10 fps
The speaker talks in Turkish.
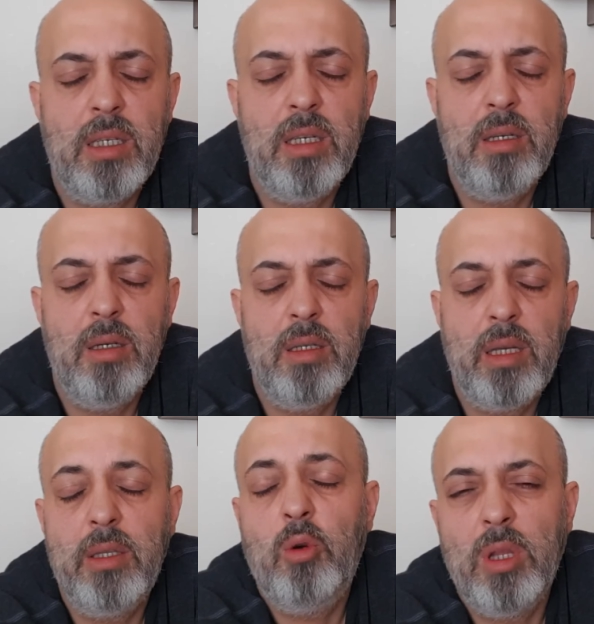e,
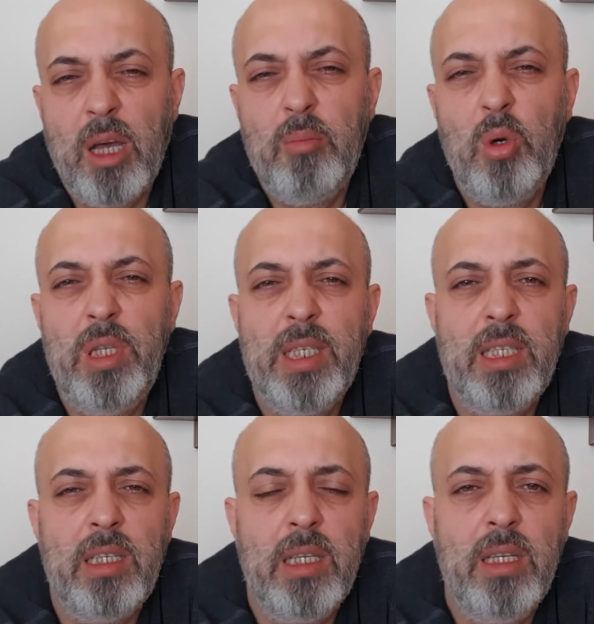tanık olan
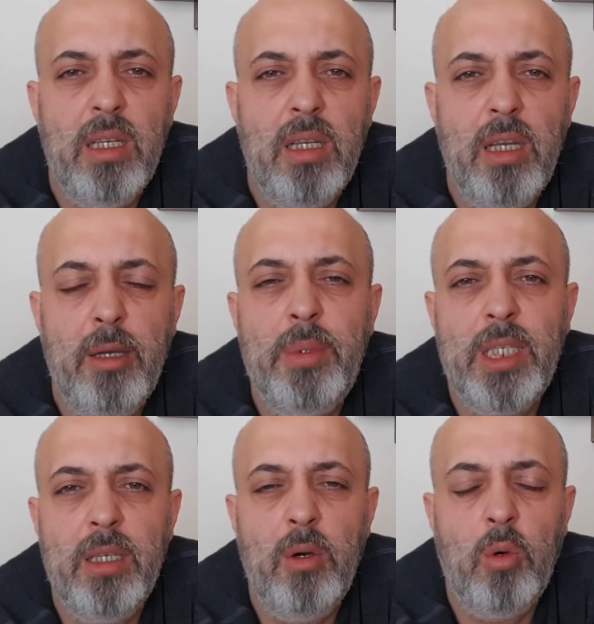polislerin
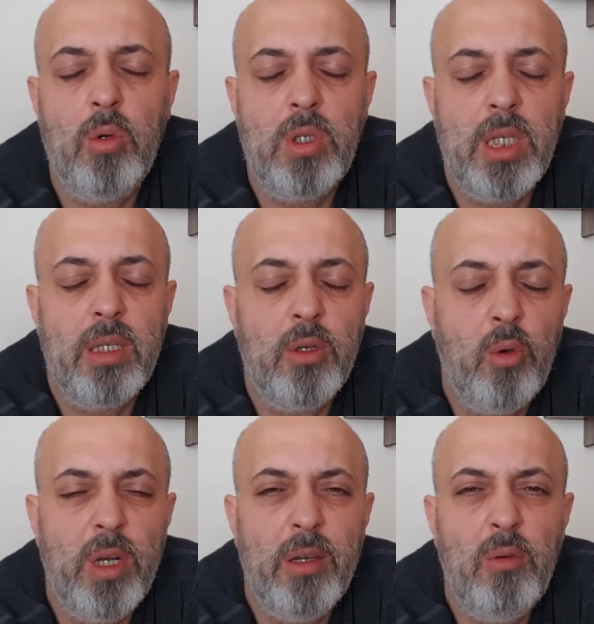hepsi o sırada
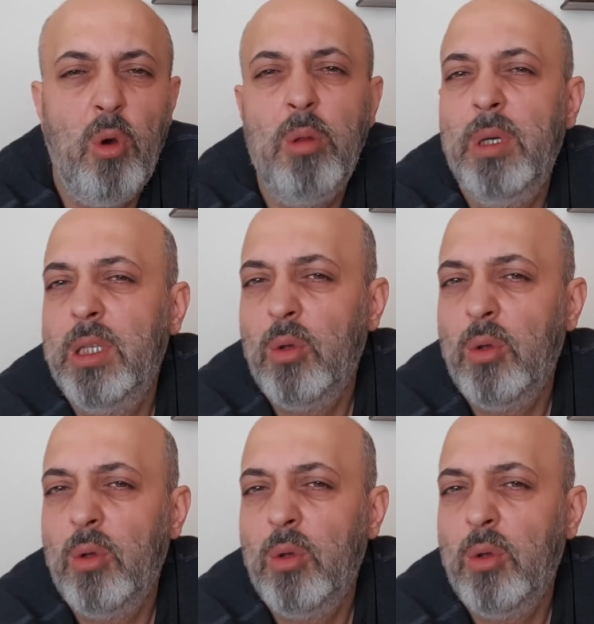görevli olmadığını,